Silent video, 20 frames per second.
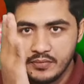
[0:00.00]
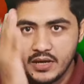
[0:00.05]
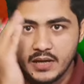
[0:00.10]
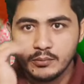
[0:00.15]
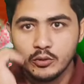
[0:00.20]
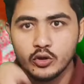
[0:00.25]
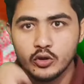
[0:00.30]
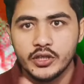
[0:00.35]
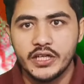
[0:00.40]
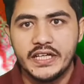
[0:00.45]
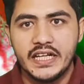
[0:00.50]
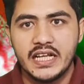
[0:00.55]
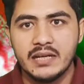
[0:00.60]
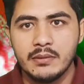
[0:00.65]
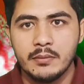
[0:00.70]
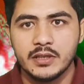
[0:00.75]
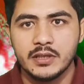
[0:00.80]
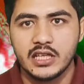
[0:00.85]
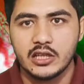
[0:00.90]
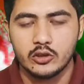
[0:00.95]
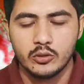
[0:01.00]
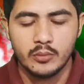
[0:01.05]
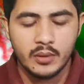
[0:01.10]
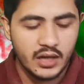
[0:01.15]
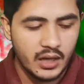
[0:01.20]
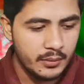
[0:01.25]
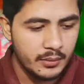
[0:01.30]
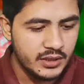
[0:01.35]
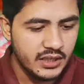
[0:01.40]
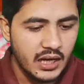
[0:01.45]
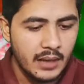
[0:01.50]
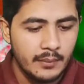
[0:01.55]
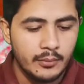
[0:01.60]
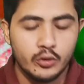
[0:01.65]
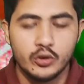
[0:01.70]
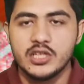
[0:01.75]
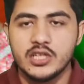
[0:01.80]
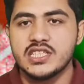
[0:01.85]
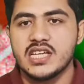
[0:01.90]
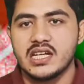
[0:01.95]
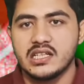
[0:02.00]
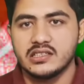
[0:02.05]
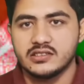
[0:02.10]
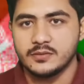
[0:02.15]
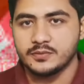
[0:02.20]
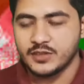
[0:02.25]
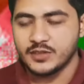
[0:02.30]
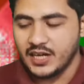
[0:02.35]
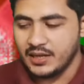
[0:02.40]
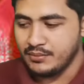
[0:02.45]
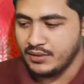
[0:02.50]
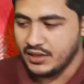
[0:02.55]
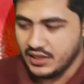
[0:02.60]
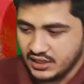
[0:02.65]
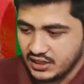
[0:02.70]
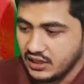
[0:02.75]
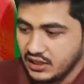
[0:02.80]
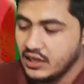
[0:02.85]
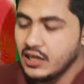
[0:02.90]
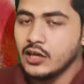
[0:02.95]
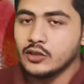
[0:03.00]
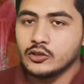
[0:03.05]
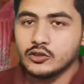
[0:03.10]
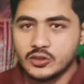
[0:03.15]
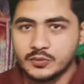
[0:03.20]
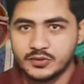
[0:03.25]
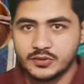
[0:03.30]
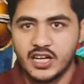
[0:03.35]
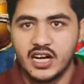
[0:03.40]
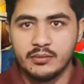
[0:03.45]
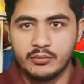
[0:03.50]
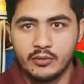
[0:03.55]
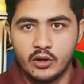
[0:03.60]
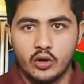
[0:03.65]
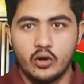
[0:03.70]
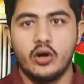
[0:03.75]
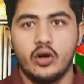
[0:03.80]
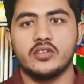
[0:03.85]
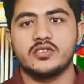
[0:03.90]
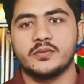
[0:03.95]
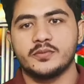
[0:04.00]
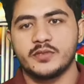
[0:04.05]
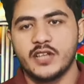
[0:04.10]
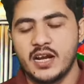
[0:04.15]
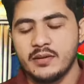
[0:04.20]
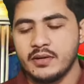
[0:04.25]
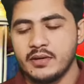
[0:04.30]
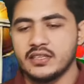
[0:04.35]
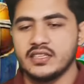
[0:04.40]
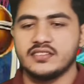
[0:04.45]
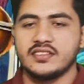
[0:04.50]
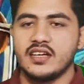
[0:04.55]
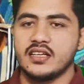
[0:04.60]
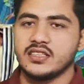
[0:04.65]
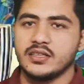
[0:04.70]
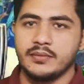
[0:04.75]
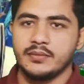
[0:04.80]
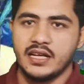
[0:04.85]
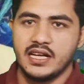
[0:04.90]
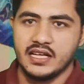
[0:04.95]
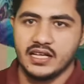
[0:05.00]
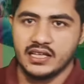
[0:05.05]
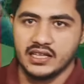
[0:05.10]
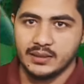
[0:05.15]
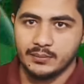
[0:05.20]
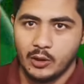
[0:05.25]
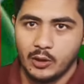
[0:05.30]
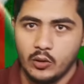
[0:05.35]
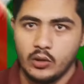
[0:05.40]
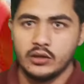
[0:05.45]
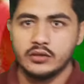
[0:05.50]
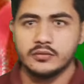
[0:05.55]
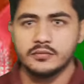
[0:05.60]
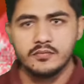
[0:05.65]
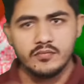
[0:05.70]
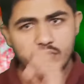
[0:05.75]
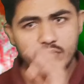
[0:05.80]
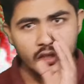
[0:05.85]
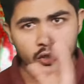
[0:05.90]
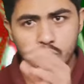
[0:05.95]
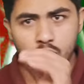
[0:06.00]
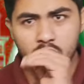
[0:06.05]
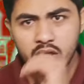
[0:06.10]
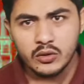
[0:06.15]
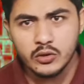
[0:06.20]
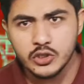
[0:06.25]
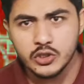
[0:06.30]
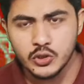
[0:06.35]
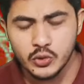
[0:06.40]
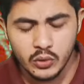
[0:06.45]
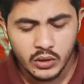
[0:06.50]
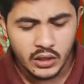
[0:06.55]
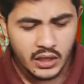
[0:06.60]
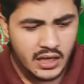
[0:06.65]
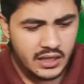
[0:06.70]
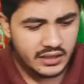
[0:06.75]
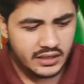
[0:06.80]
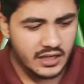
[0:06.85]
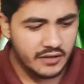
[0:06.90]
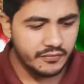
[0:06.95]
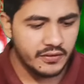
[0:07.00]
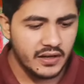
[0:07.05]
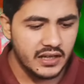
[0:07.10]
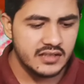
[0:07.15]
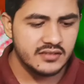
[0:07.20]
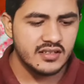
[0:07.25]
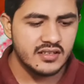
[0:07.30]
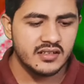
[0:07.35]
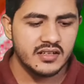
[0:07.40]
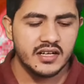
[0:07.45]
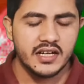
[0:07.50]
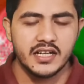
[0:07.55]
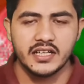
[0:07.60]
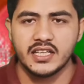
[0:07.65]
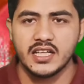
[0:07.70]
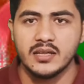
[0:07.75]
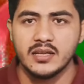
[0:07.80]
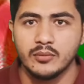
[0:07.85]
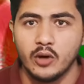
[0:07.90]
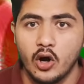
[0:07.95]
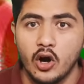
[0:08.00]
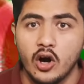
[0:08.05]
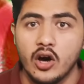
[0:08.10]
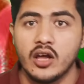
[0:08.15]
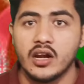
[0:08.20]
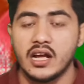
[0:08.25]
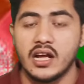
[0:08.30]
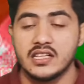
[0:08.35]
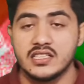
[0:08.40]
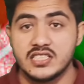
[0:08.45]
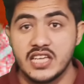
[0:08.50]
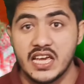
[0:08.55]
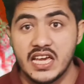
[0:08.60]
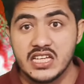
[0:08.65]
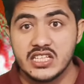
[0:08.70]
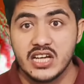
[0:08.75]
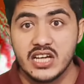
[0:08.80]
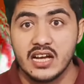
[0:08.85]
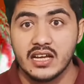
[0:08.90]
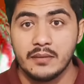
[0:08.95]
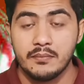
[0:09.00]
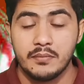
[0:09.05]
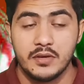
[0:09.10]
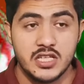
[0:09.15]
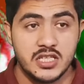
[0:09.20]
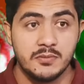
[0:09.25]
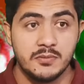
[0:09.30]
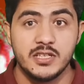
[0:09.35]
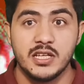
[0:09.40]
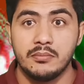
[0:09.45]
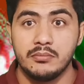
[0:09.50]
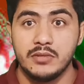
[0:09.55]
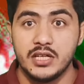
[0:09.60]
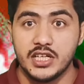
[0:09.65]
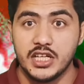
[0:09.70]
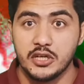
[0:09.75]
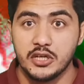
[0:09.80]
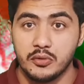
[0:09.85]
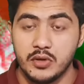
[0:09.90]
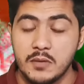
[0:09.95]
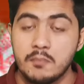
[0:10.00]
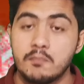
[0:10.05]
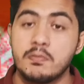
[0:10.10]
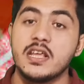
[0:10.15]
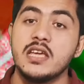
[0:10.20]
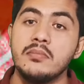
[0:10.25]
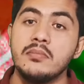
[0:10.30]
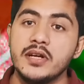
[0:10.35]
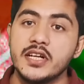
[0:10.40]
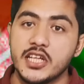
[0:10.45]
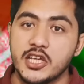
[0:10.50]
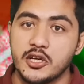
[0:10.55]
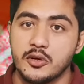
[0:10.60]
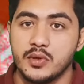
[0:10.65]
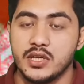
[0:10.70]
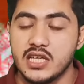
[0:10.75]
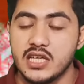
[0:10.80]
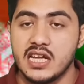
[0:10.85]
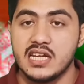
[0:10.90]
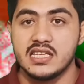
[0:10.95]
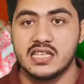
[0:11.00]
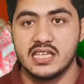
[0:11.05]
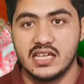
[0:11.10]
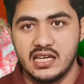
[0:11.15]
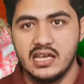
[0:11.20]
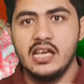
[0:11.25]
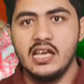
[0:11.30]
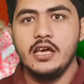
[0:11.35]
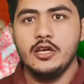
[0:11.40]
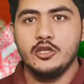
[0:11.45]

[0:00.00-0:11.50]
मैं आप लोग डिटेल में बताता हूँ अगर अभी तक आप लोगों ने चैनल सब्सक्राइब नहीं किया तो सब्सक्राइब करो और सब्सक्राइब करते साथ ही बैलेकन दबाओ हुआ कुछ यूँ कि अफगानिस्तान क्रिकेट टीम और जय शाह के बीच में जब मीटिंग हुई प्री मीटिंग हुई यानी कि